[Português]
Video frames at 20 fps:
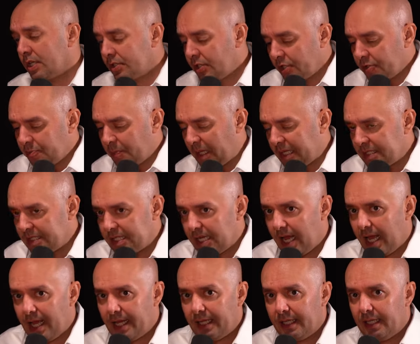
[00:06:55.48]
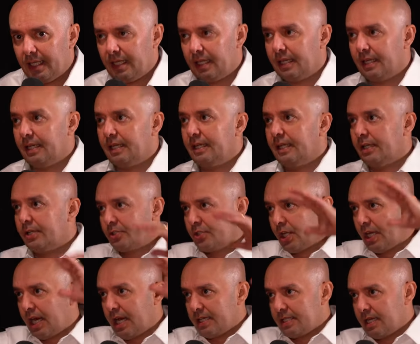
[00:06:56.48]
se a gente pensar em, em linhas
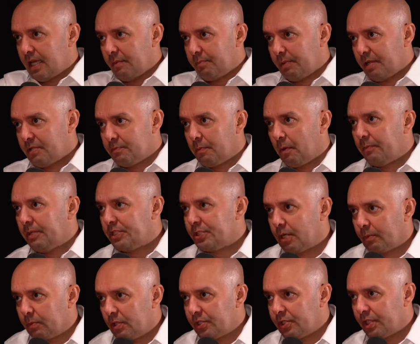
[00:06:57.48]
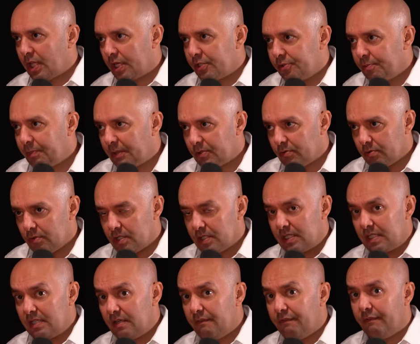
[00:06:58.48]
gerais aí, principalmente a quantidade de pessoas
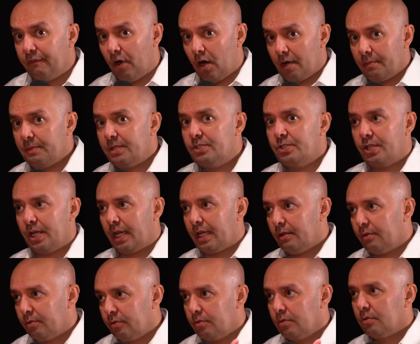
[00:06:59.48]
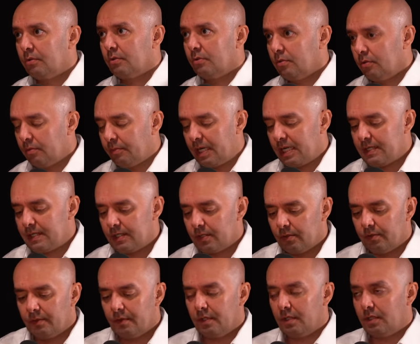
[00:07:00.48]
que se formam em direito no Brasil.